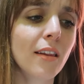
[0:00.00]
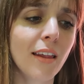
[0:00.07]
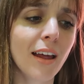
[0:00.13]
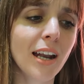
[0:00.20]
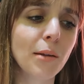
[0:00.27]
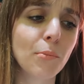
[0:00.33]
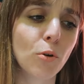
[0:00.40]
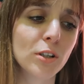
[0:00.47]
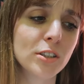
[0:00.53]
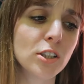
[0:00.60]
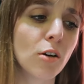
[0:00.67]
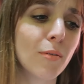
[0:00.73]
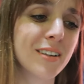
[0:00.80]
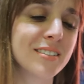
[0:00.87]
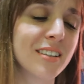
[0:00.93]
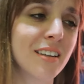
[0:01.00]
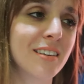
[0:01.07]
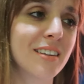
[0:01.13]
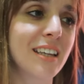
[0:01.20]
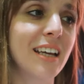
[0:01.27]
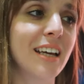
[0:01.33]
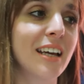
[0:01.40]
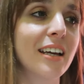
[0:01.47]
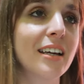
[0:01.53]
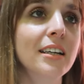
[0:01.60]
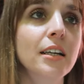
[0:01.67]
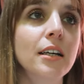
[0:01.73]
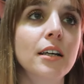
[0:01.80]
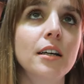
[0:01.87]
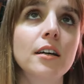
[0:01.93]
de ánimo, he estado bastante...
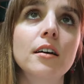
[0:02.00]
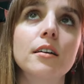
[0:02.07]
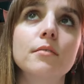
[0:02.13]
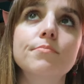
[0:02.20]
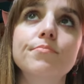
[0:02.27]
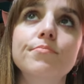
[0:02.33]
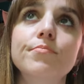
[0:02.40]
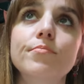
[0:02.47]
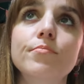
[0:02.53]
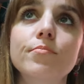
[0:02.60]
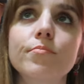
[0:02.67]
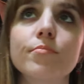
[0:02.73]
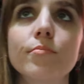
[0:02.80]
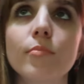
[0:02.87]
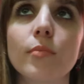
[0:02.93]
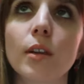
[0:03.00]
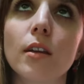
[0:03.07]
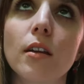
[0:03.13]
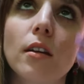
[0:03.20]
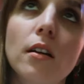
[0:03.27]
Mm,